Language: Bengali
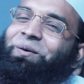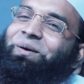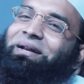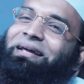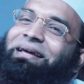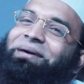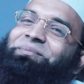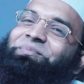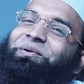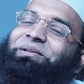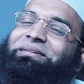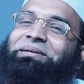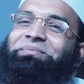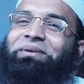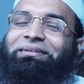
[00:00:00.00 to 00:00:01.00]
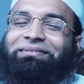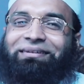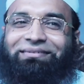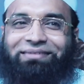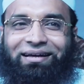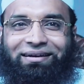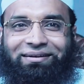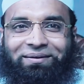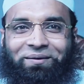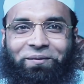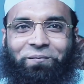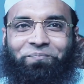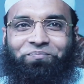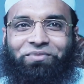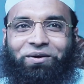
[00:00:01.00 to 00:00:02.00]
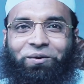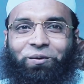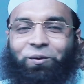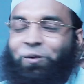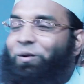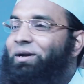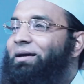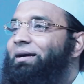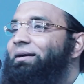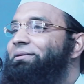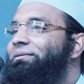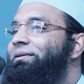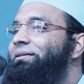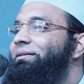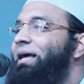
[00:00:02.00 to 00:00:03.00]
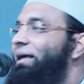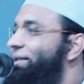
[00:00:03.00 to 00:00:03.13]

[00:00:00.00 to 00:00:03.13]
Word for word: অনেকে বলতে পারতেছেন অনেকের চিন্তা